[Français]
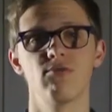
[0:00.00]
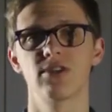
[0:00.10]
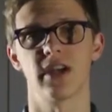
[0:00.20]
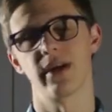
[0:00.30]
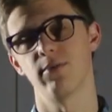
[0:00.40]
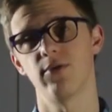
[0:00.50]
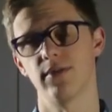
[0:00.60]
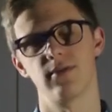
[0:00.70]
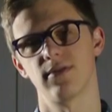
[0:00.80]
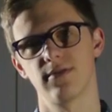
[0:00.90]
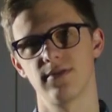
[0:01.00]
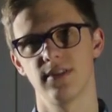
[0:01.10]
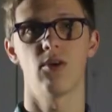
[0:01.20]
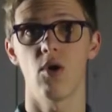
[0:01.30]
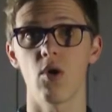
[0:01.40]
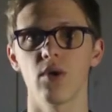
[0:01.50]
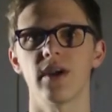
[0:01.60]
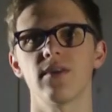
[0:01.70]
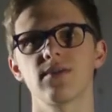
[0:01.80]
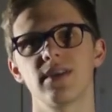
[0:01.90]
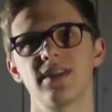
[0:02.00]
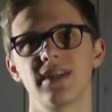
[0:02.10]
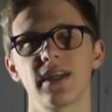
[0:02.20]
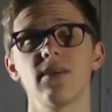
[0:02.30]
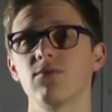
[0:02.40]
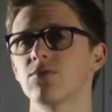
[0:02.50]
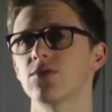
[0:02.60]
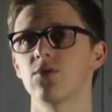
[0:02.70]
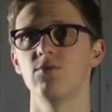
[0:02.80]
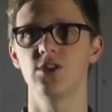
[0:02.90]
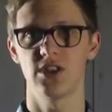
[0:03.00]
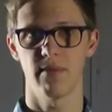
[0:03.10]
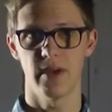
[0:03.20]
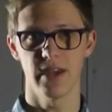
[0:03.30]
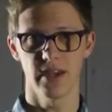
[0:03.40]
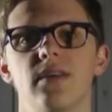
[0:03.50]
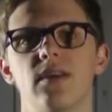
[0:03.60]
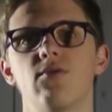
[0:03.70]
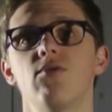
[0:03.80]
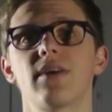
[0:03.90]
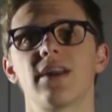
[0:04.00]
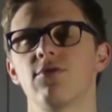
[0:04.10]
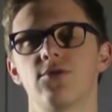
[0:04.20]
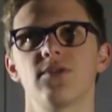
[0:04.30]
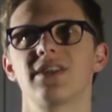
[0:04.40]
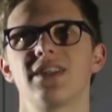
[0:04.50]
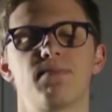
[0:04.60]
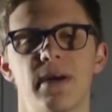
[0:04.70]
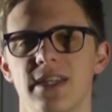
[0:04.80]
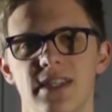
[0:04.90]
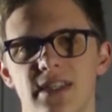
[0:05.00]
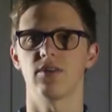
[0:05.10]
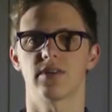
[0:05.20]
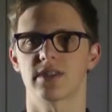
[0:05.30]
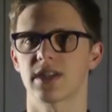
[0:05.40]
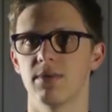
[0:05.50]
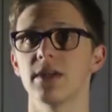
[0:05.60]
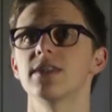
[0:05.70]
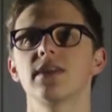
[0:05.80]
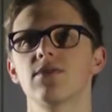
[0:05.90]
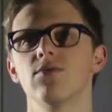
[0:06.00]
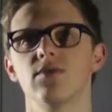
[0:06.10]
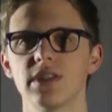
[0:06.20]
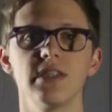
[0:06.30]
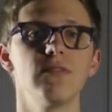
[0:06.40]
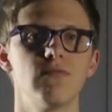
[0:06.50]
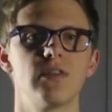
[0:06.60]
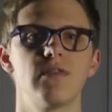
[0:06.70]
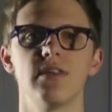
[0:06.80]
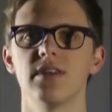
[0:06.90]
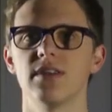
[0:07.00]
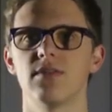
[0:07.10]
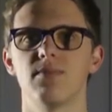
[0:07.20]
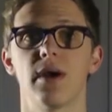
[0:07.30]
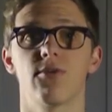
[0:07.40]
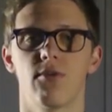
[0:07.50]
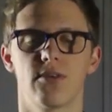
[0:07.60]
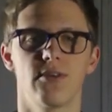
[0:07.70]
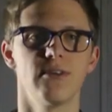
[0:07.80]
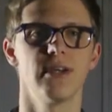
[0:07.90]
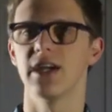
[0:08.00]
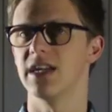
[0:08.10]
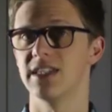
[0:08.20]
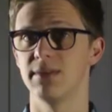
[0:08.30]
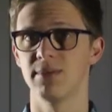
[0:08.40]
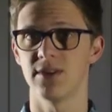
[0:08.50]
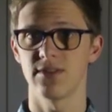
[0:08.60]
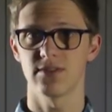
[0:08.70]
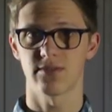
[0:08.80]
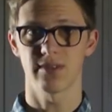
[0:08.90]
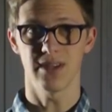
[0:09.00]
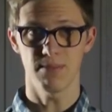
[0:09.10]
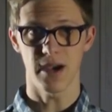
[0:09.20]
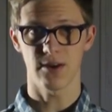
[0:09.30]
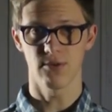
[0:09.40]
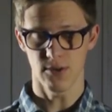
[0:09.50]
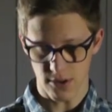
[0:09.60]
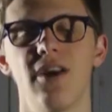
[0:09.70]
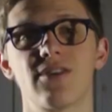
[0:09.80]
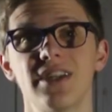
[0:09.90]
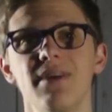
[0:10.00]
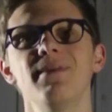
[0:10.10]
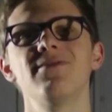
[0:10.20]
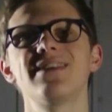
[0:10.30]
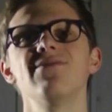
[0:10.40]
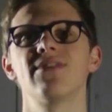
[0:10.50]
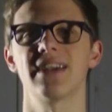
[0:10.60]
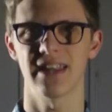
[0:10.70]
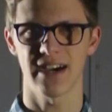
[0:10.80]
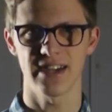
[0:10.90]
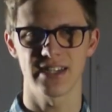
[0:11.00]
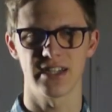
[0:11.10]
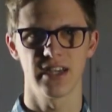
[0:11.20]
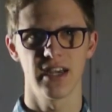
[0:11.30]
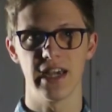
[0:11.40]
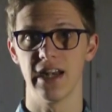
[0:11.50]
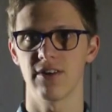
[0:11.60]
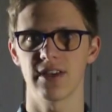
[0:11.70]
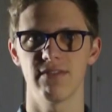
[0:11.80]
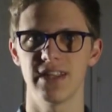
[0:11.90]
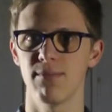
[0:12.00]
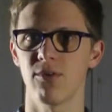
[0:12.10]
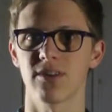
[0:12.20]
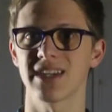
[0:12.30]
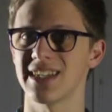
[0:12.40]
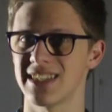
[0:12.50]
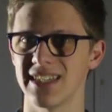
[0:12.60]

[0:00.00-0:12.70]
russe carrément. Alors, euh. alors en regardant cette série, on s'ennuie jamais. Il y a toujours quelque chose qui se passe. Alors ce qui est bien, c'est que si vous avez euh, pas trop le temps, les épisodes sont hyper courts. Alors j'ai aimé aussi le cadrage. Alors il y avait des plans très